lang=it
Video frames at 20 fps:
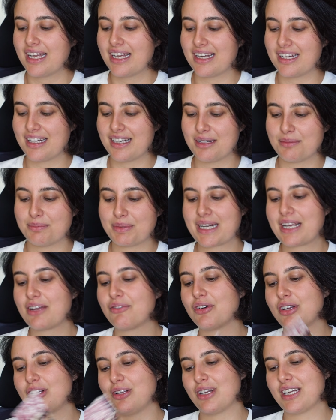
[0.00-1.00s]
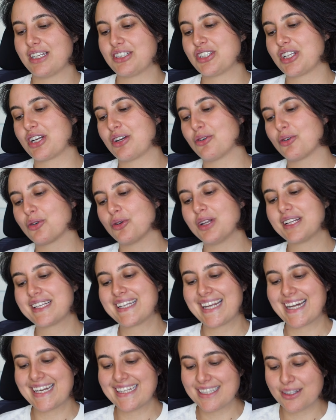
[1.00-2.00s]
Eh, perché voglio leggerlo
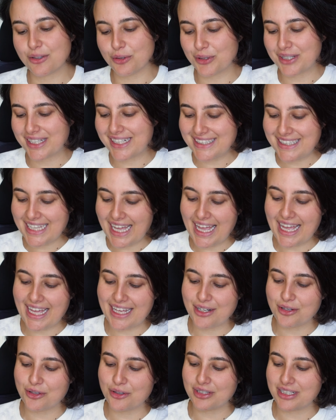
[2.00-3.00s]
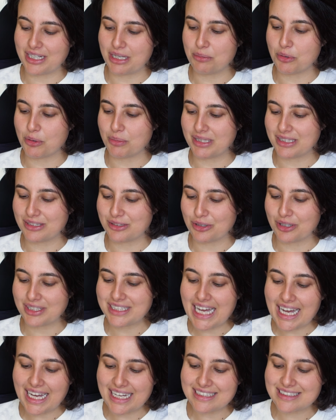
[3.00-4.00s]
cri- con criterio, nel momento
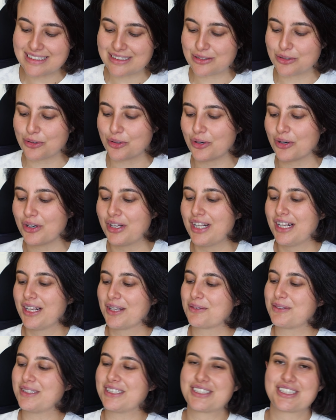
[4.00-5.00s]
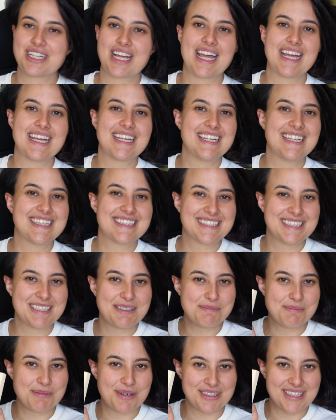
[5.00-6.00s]
adatto, qui c'è il
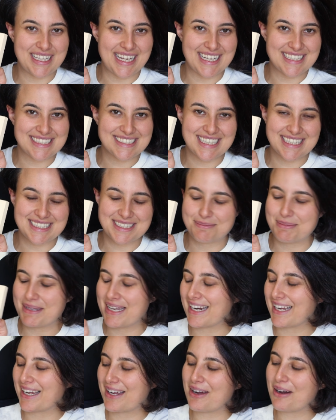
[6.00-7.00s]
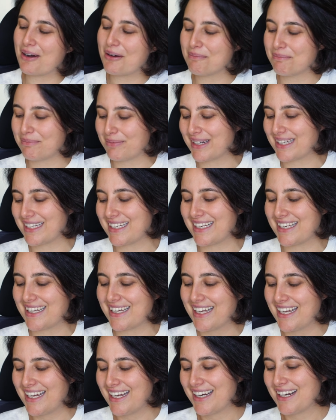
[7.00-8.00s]
timbro della Shakespeare
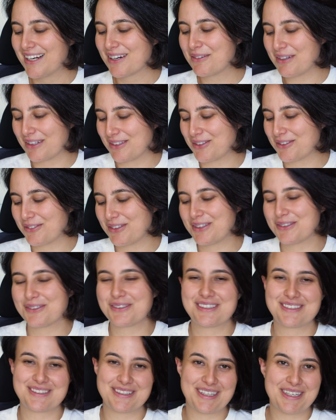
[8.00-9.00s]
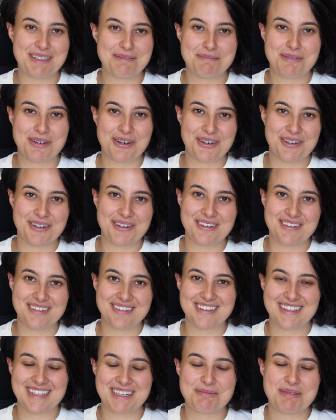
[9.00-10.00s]
Company, quando vedo questo
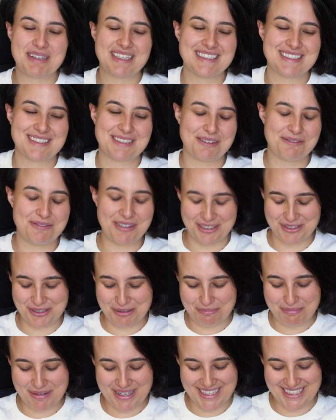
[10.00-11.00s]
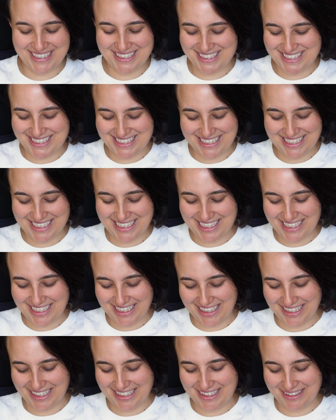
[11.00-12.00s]
libro ripenso al viaggio a Parigi,
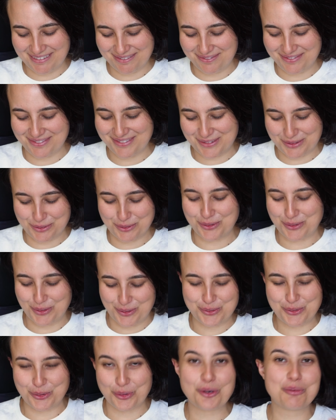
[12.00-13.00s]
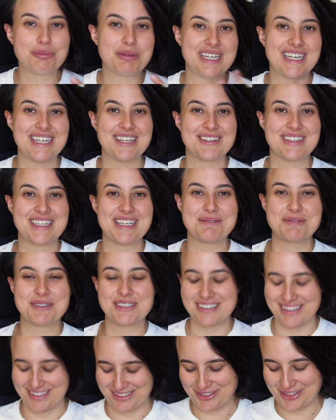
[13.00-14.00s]
ehm, tutto il turbinio di
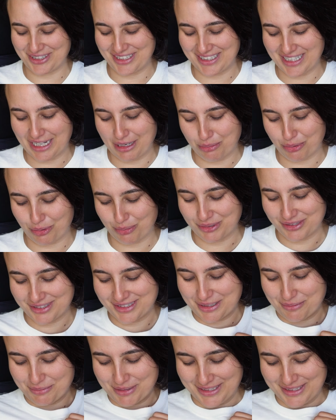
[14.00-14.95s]
emozioni della proposta di